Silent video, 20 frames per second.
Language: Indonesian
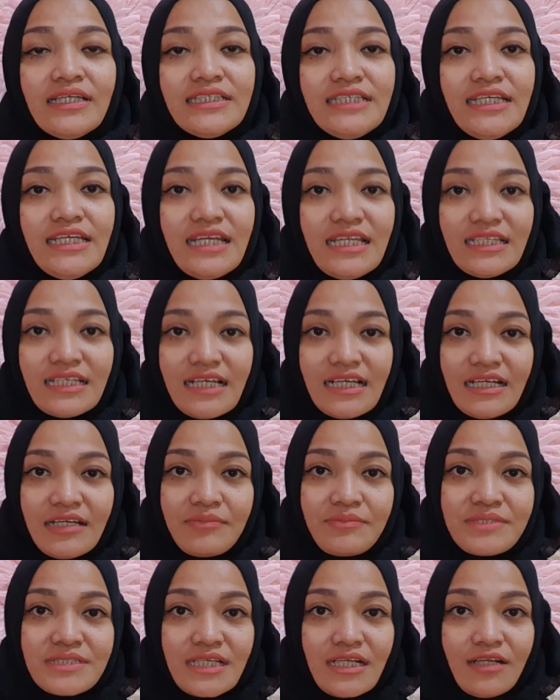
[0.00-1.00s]
jadi nanti
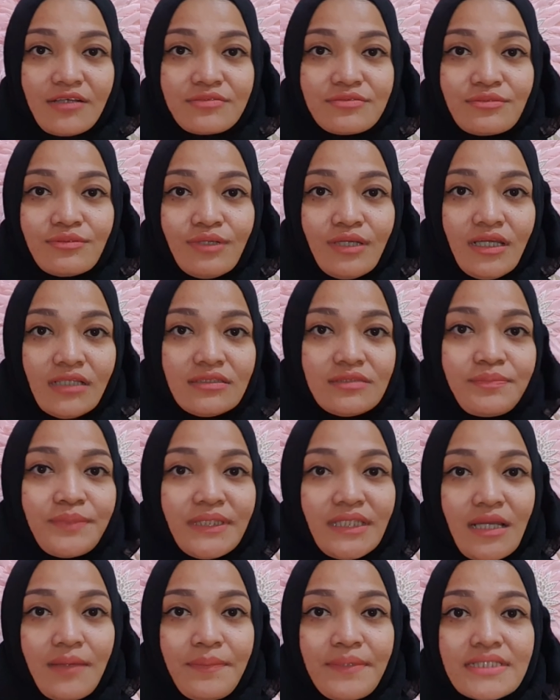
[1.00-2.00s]
kalian bisa langsung lihat
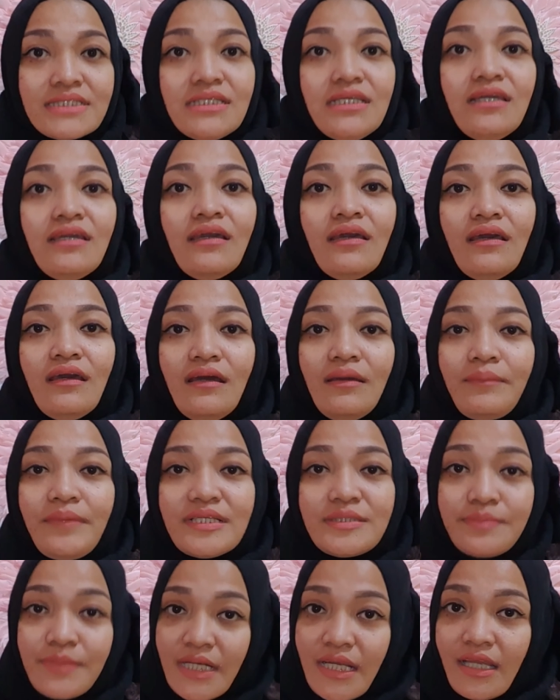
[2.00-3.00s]
seperti apa sih
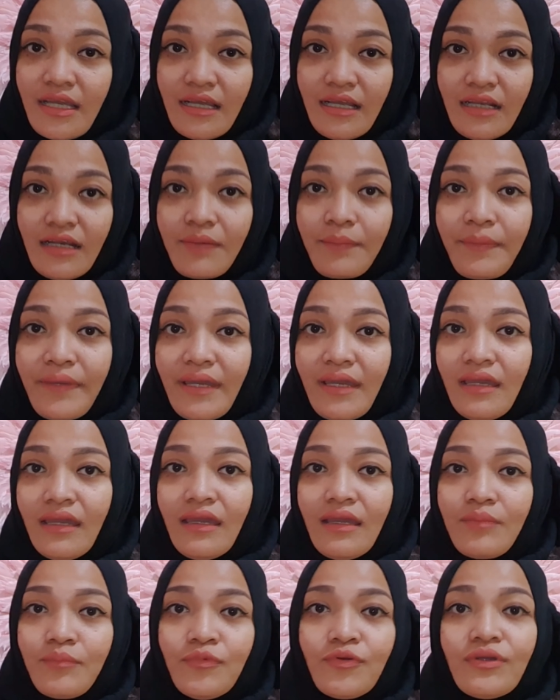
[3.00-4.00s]
pasmina yang kalian
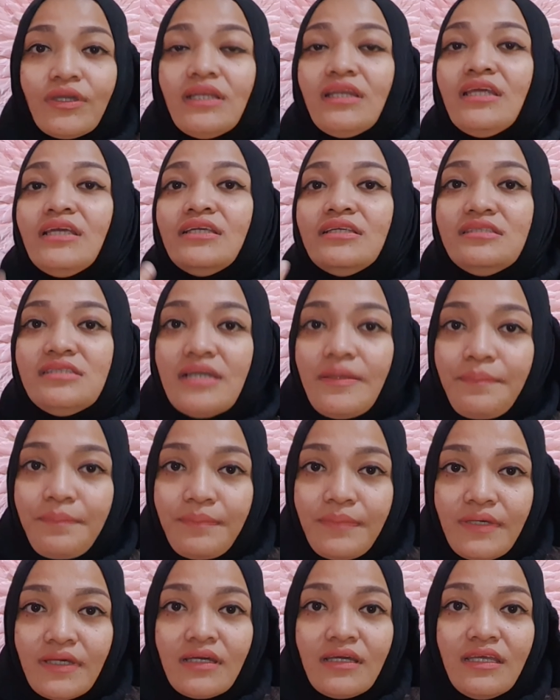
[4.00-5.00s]
pengen mungkin hijab
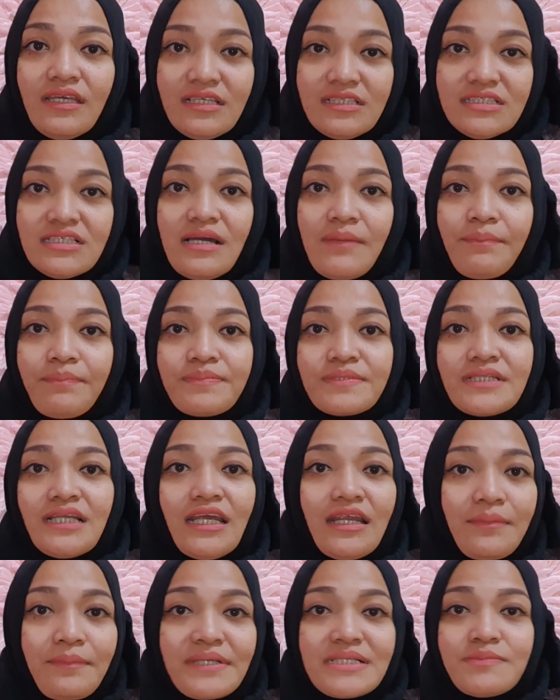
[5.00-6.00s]
hijab
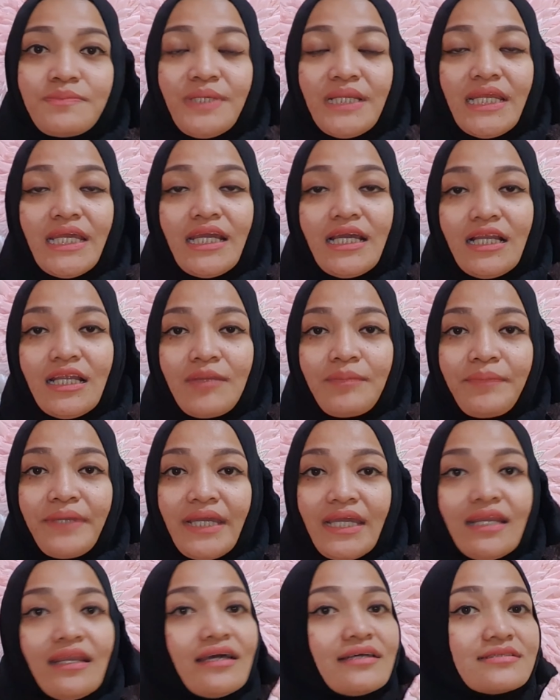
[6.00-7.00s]
selain pasmina yang kalian
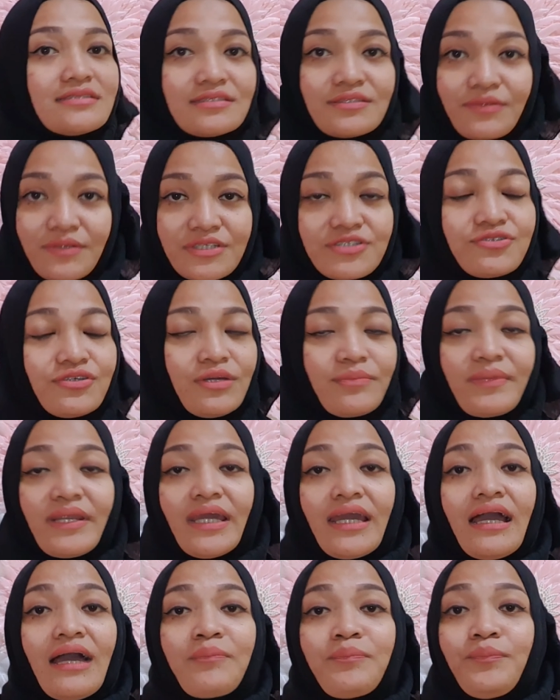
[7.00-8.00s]
pengen aksesoris juga
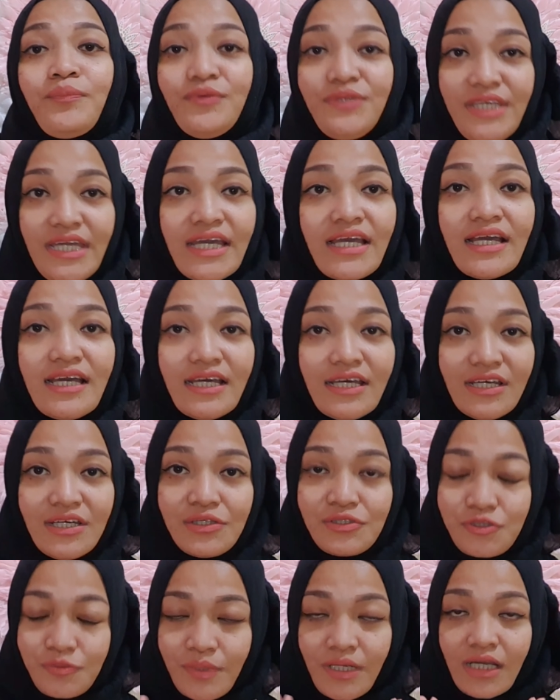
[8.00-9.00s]
mereka punya
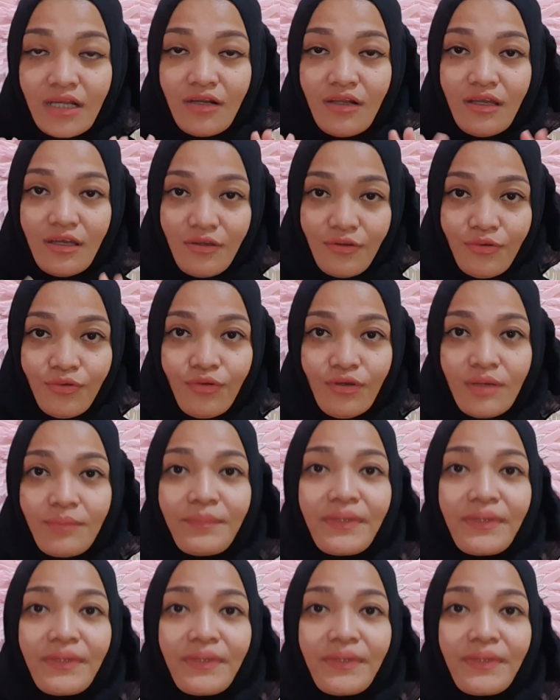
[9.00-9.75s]
cuma kalau aku ke